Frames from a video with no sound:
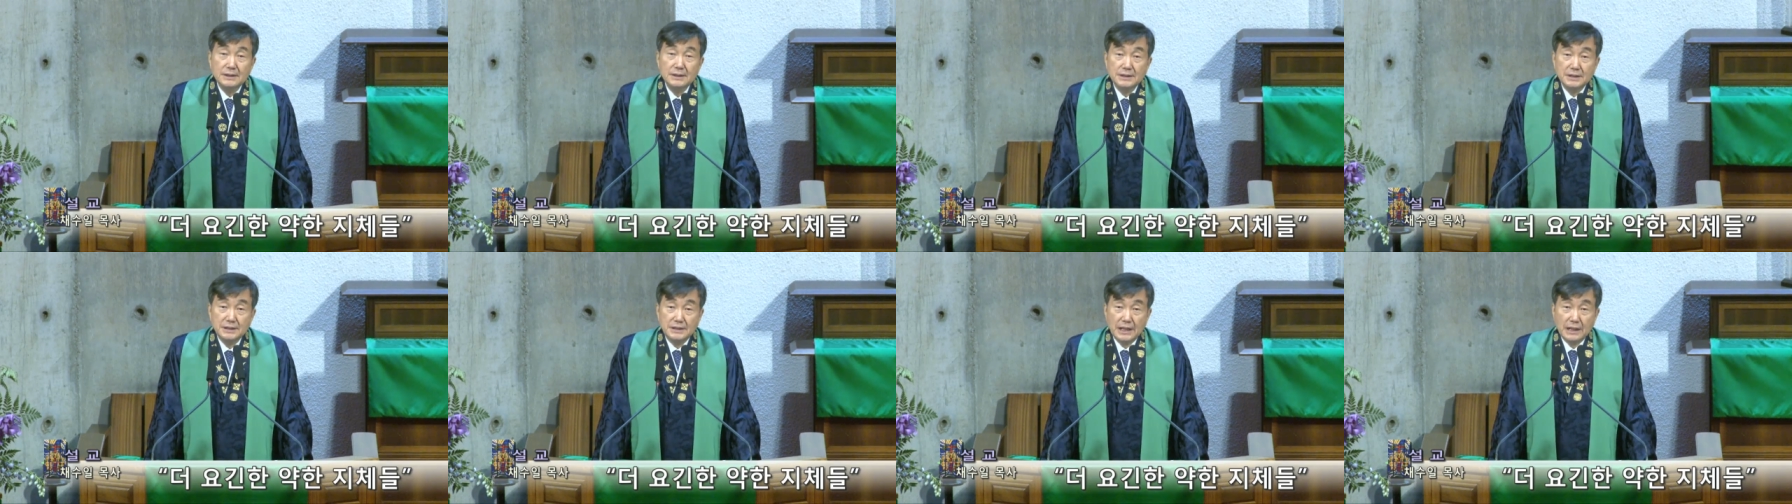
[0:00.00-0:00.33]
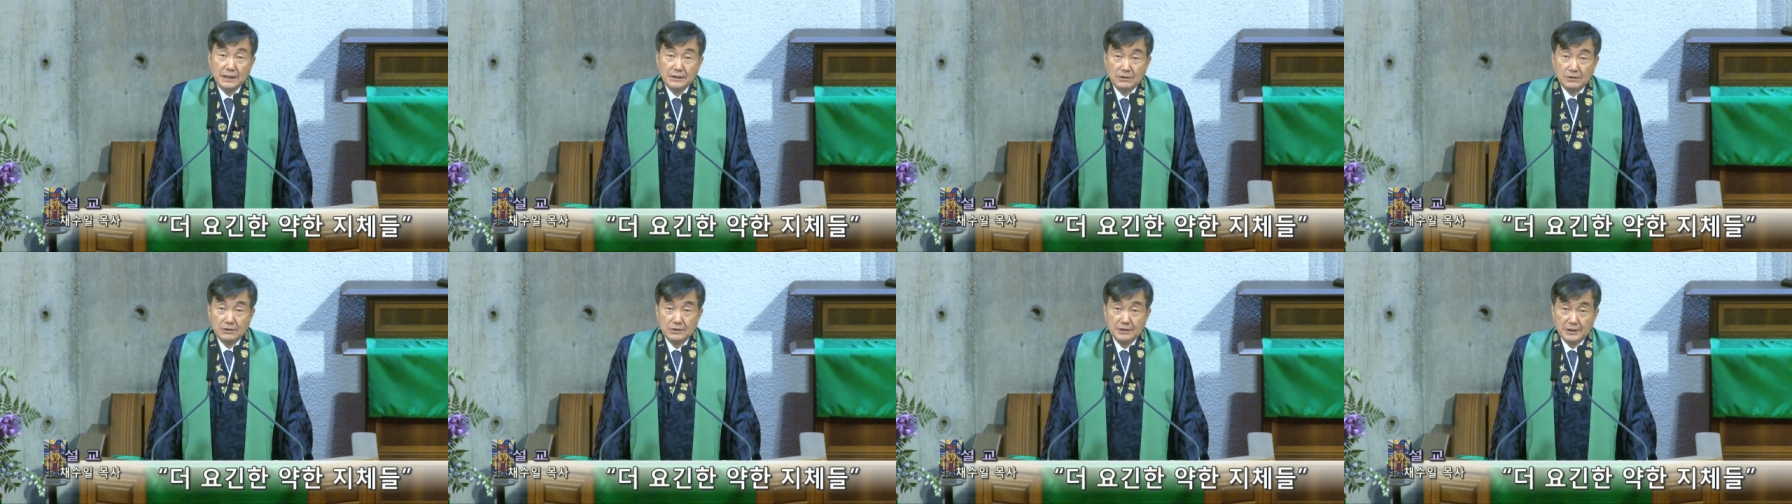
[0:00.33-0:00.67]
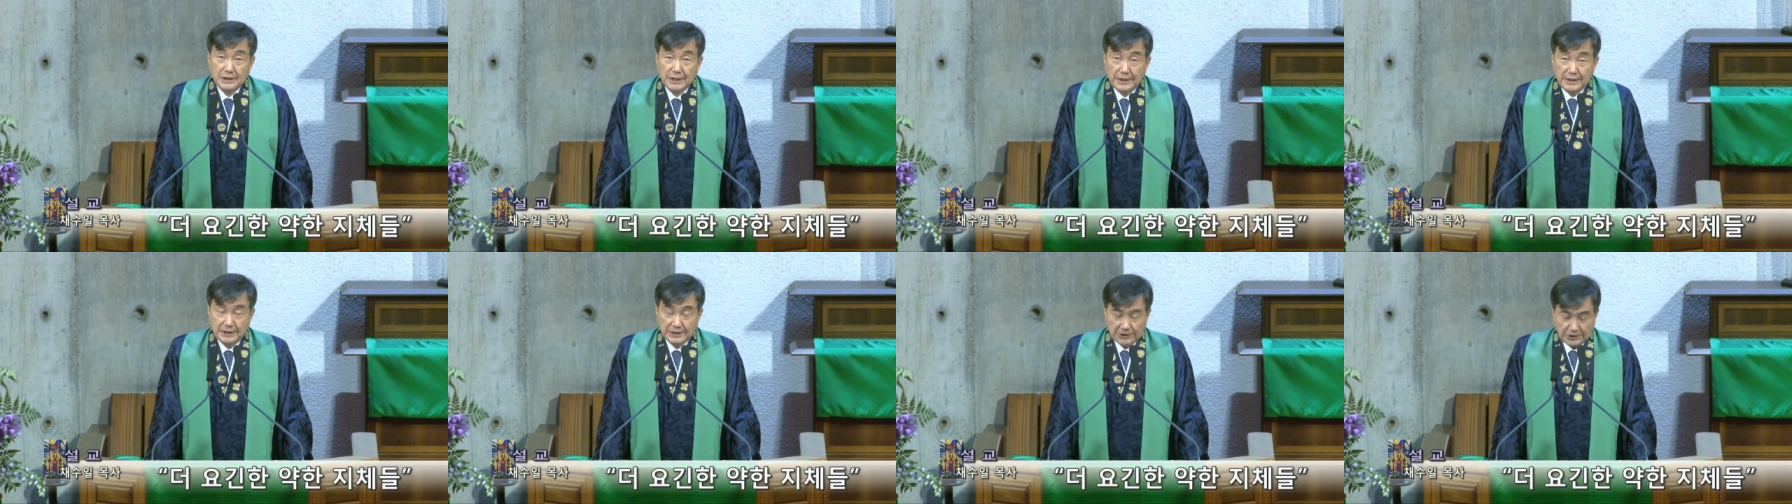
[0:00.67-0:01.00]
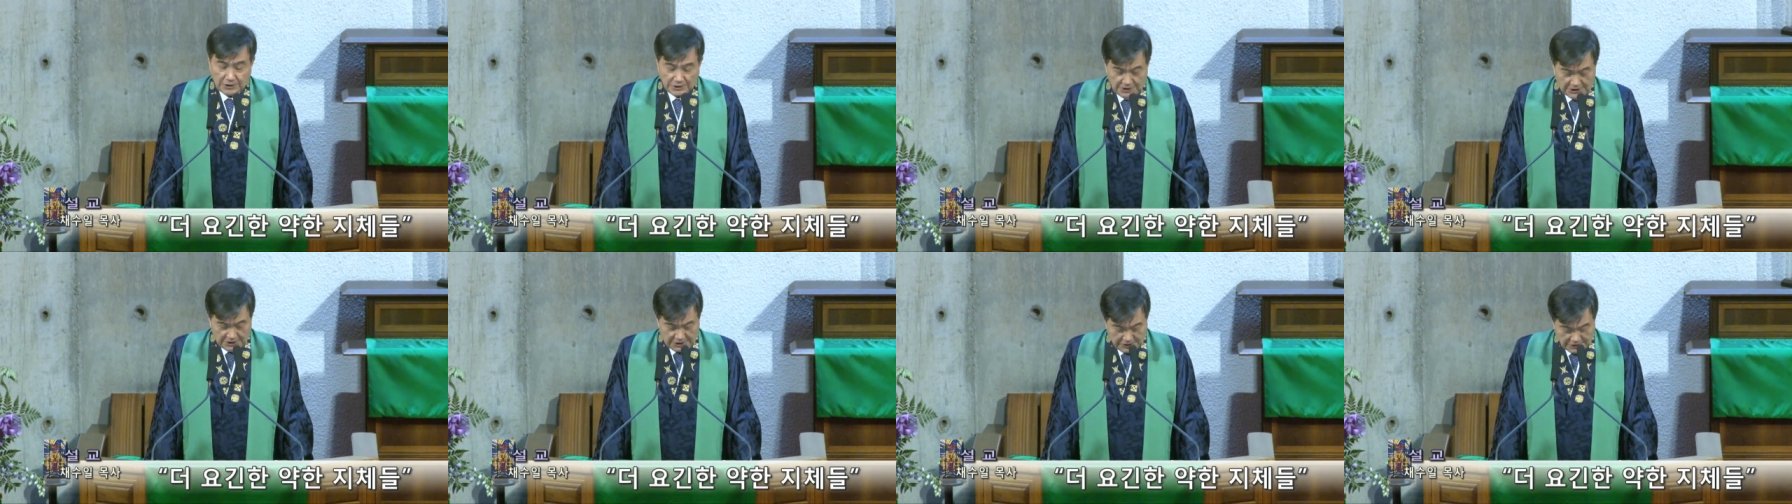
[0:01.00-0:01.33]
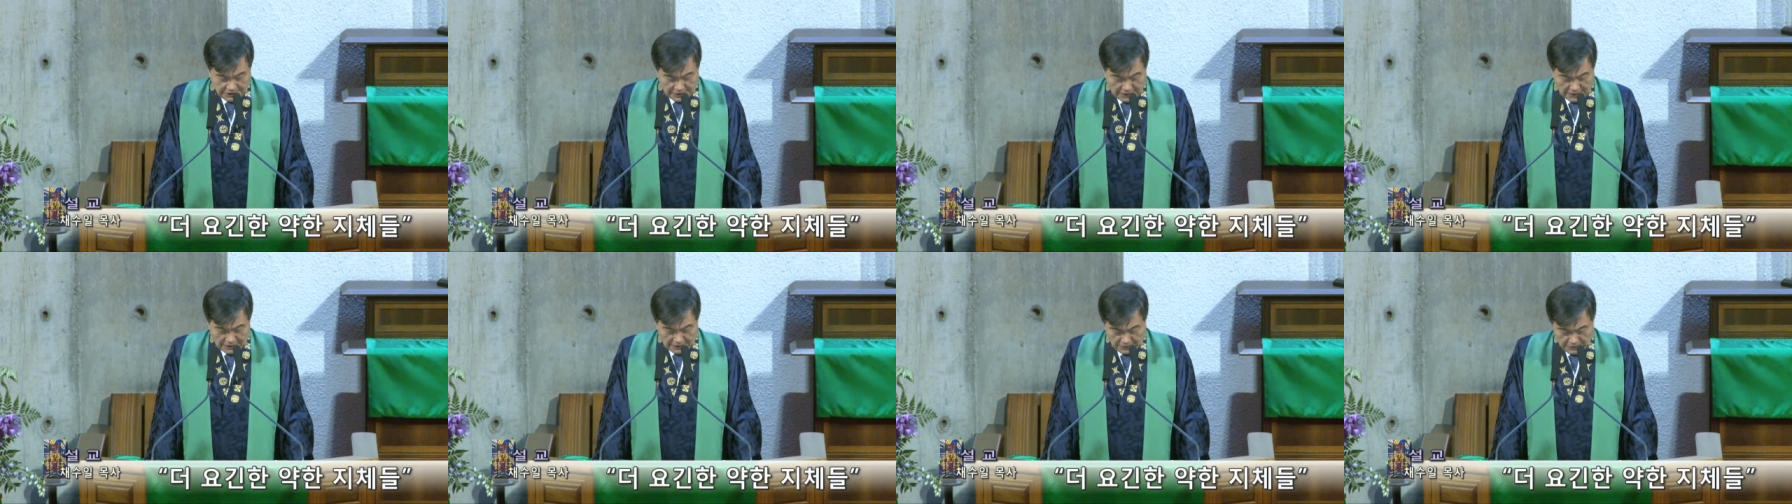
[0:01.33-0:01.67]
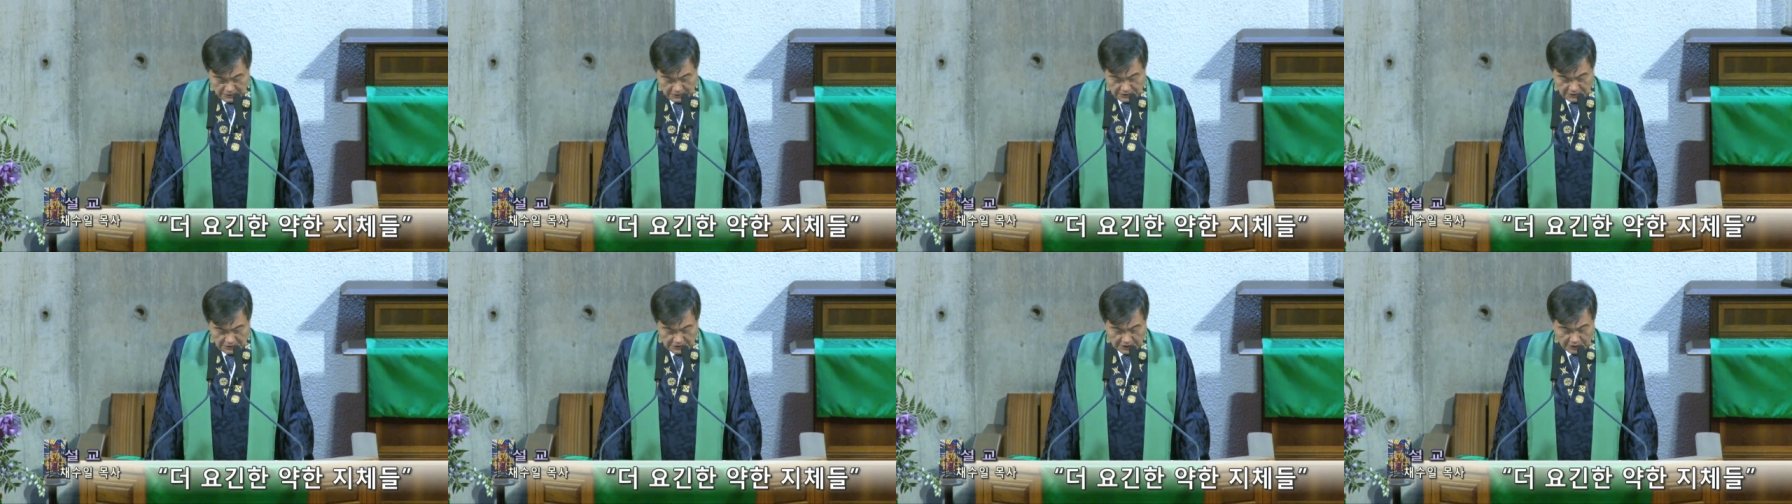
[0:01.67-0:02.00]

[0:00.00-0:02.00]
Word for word: 시장 경제에서 시장은